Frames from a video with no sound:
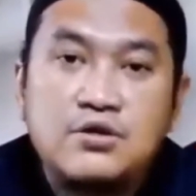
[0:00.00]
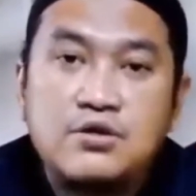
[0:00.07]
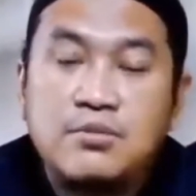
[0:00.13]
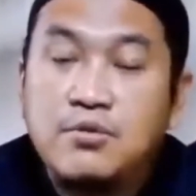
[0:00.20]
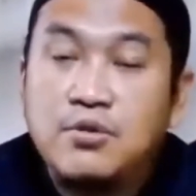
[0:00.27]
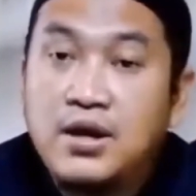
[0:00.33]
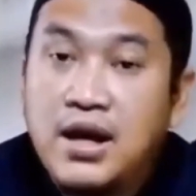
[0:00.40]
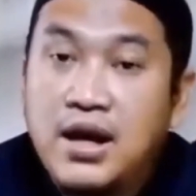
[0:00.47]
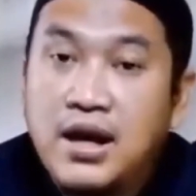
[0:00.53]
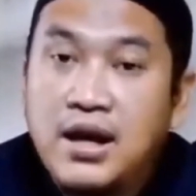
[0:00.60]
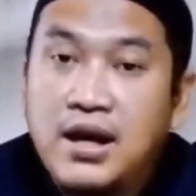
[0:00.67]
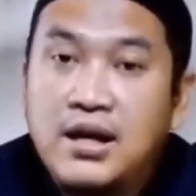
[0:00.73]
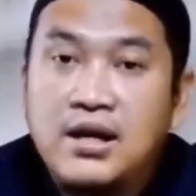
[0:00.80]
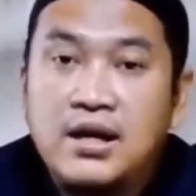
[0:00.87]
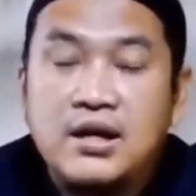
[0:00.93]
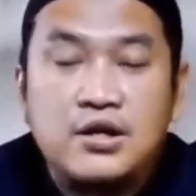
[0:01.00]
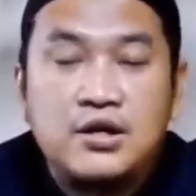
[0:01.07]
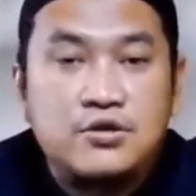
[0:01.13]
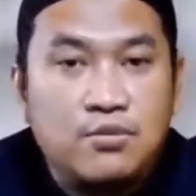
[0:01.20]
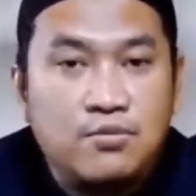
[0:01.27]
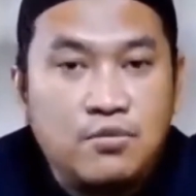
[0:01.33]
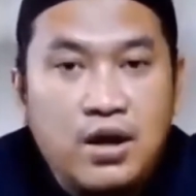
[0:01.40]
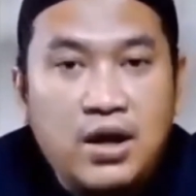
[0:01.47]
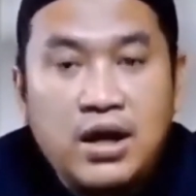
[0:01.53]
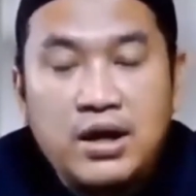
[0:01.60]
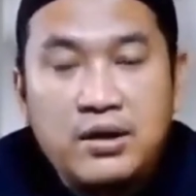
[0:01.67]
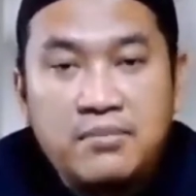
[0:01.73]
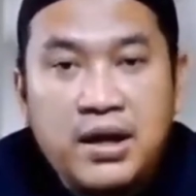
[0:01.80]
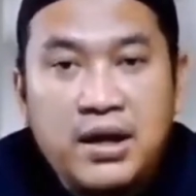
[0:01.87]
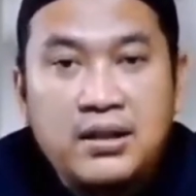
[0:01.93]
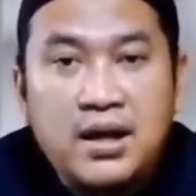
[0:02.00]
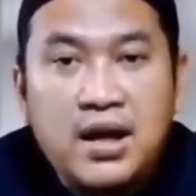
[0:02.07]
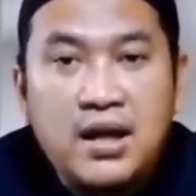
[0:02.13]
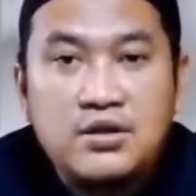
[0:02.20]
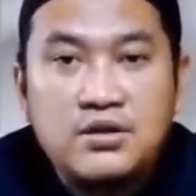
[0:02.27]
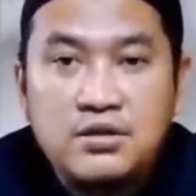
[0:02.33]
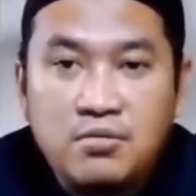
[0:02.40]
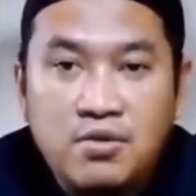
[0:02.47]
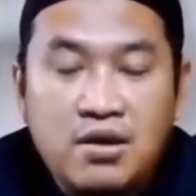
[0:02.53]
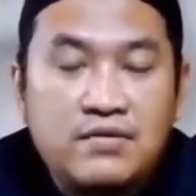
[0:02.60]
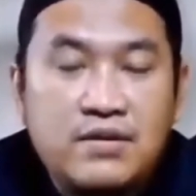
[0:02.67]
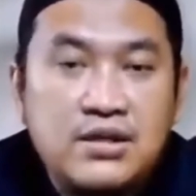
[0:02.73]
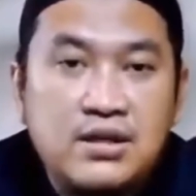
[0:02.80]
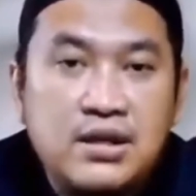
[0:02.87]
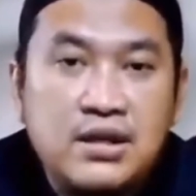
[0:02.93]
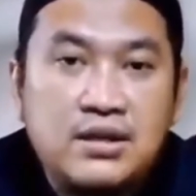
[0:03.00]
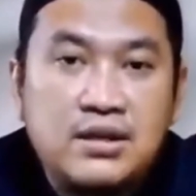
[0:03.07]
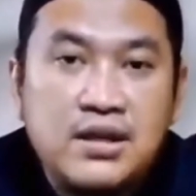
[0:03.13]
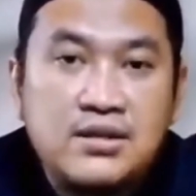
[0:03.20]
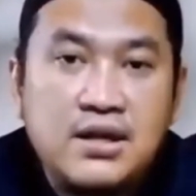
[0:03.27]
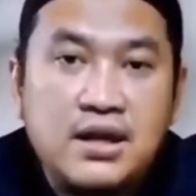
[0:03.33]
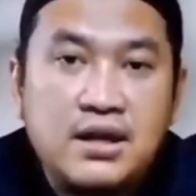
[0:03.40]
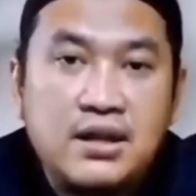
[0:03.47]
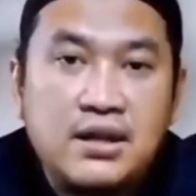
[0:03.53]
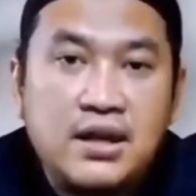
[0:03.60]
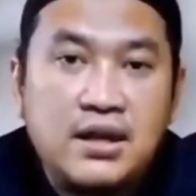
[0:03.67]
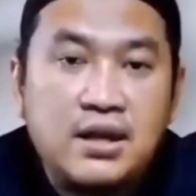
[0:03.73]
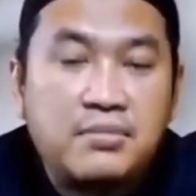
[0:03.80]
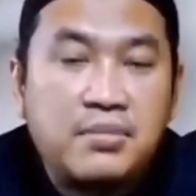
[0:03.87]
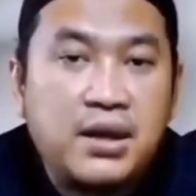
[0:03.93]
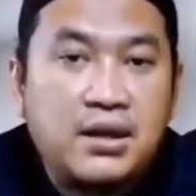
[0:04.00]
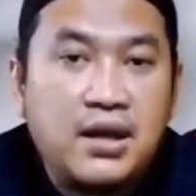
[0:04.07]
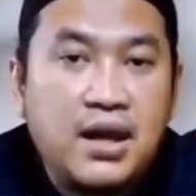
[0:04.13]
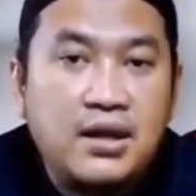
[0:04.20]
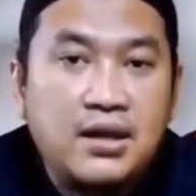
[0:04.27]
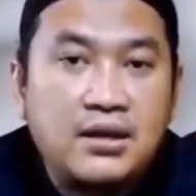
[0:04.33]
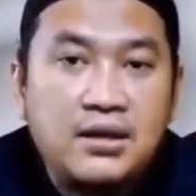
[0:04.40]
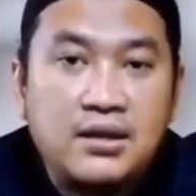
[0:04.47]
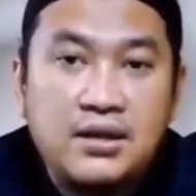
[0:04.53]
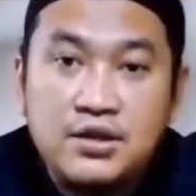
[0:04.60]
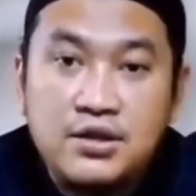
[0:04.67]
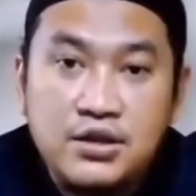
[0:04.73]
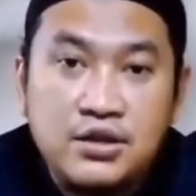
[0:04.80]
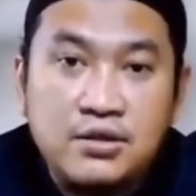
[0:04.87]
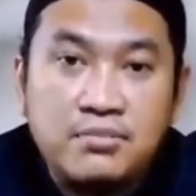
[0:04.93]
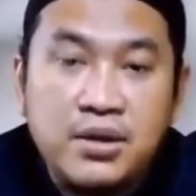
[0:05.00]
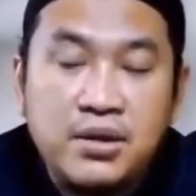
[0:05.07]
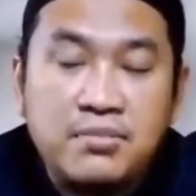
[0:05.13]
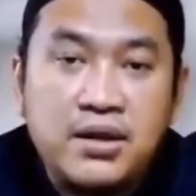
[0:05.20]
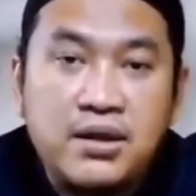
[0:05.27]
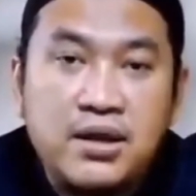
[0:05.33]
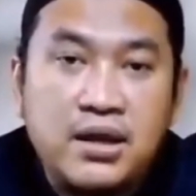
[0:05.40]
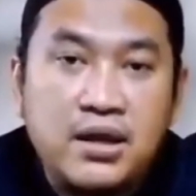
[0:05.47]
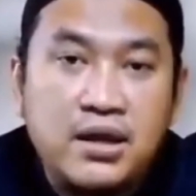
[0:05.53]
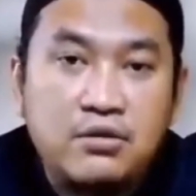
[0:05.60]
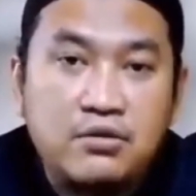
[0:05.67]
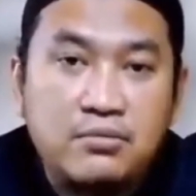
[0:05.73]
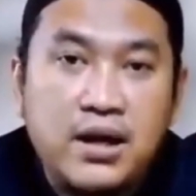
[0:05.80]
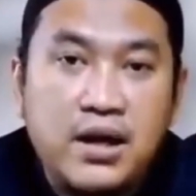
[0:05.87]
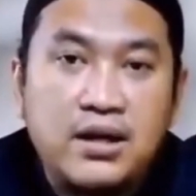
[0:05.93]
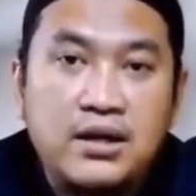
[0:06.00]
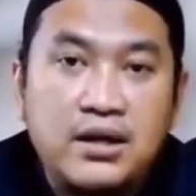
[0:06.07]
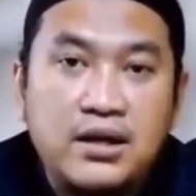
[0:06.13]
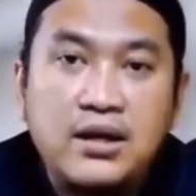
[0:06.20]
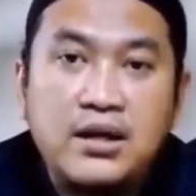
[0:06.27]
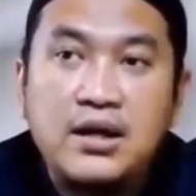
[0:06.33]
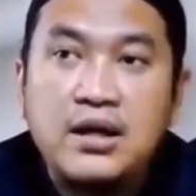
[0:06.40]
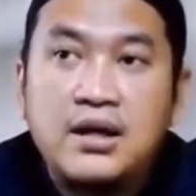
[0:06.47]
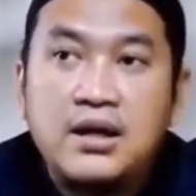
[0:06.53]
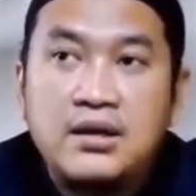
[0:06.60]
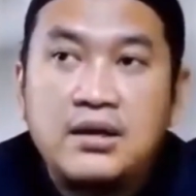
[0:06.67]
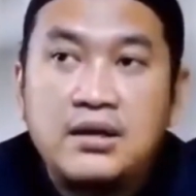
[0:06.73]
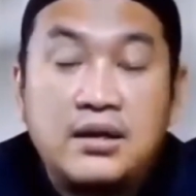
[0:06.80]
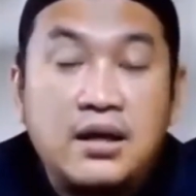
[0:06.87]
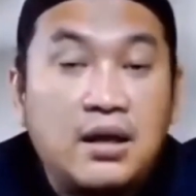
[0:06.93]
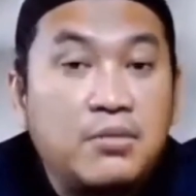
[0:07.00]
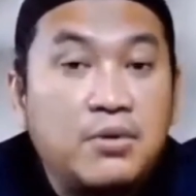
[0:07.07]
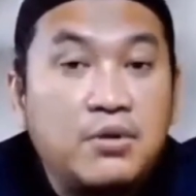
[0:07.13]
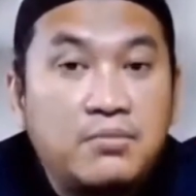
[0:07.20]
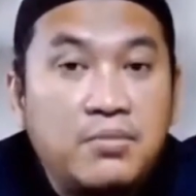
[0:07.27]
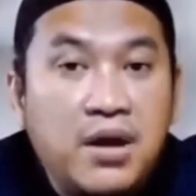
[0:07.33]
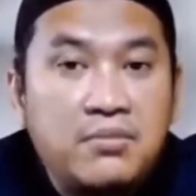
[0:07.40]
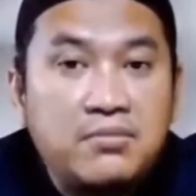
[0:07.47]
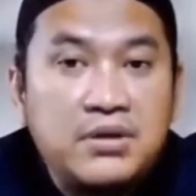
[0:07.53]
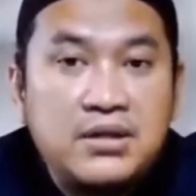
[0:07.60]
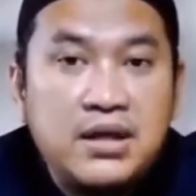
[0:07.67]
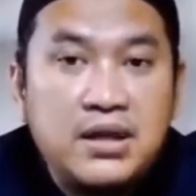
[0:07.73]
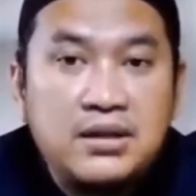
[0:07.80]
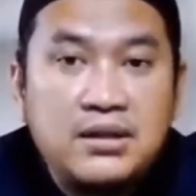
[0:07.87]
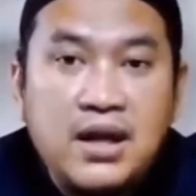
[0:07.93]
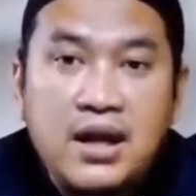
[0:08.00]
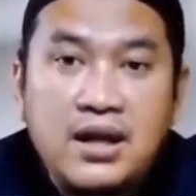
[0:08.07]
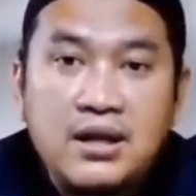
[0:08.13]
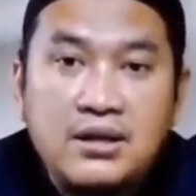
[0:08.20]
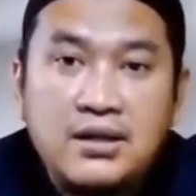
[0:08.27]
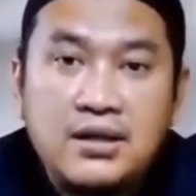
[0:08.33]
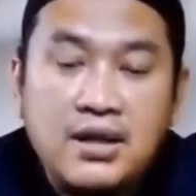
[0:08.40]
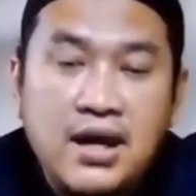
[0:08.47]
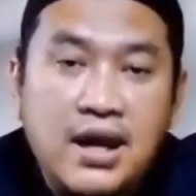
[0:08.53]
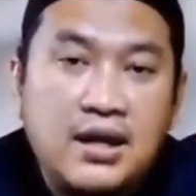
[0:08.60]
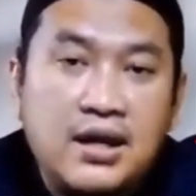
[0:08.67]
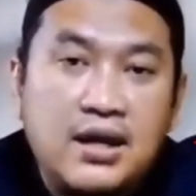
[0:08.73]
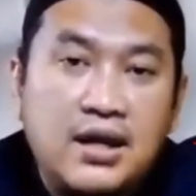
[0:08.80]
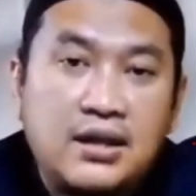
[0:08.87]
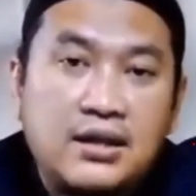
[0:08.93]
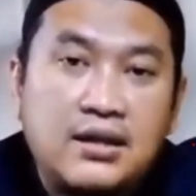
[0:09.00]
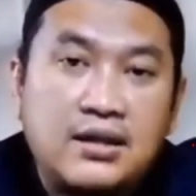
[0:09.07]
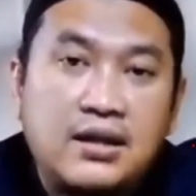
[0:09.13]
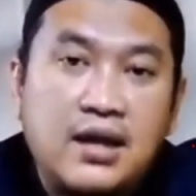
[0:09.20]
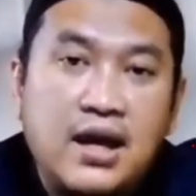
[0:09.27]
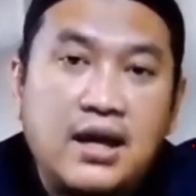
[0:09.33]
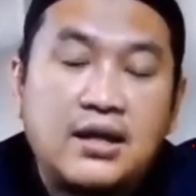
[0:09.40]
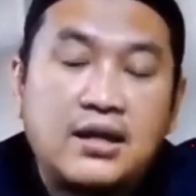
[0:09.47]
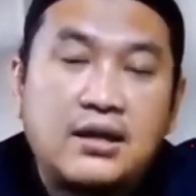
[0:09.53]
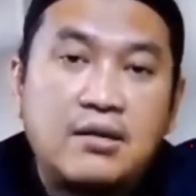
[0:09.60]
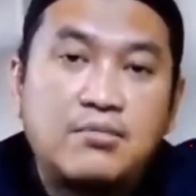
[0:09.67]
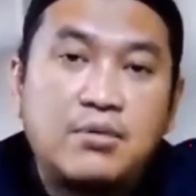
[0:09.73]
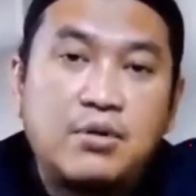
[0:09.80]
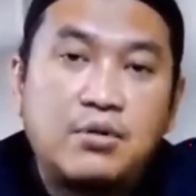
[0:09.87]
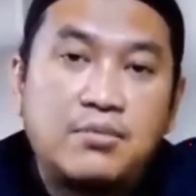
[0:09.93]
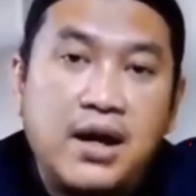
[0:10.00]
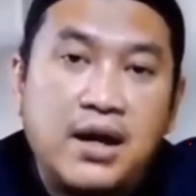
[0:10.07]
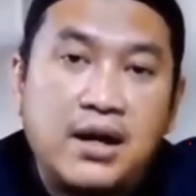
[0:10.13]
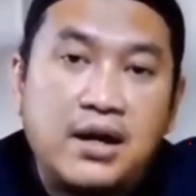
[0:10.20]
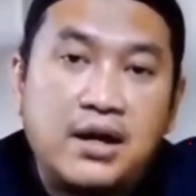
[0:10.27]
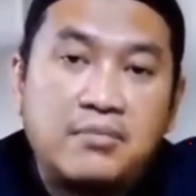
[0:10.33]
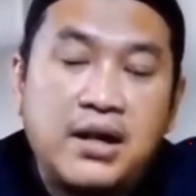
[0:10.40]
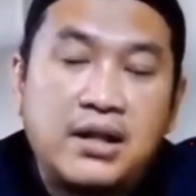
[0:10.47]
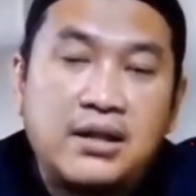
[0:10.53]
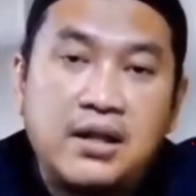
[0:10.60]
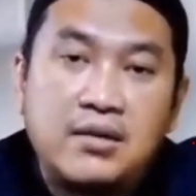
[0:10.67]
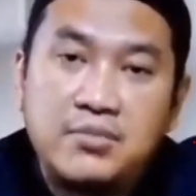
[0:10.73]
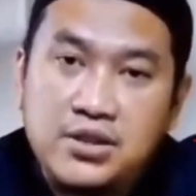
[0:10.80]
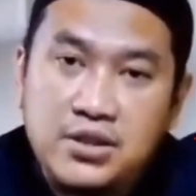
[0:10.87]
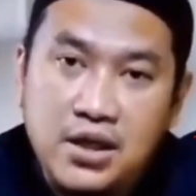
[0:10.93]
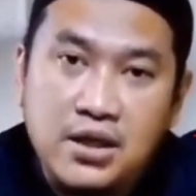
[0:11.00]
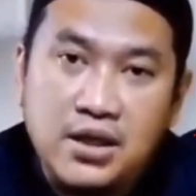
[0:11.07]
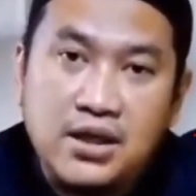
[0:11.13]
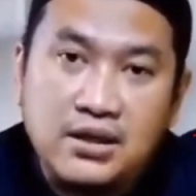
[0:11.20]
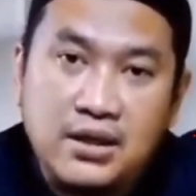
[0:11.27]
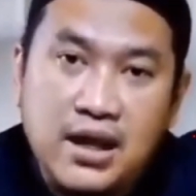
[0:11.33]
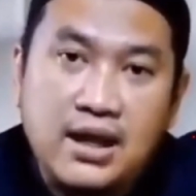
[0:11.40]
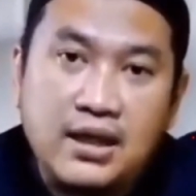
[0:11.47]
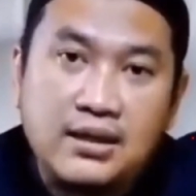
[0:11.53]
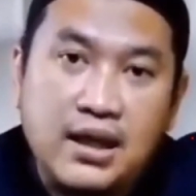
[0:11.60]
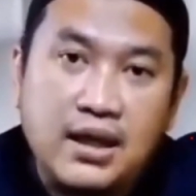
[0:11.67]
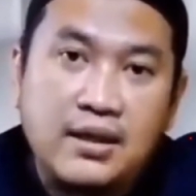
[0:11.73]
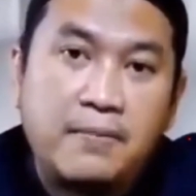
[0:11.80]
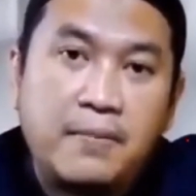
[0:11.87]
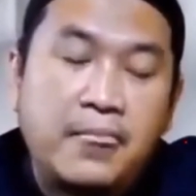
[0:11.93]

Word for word: Semoga semua kenikmatan, semua fasilitas yang kita dapatkan, kita cicipi pada kehidupan ini tidak berubah menjadi tragedi di akhirat ketika kita merubah kenikmatan menjadi ketaatan.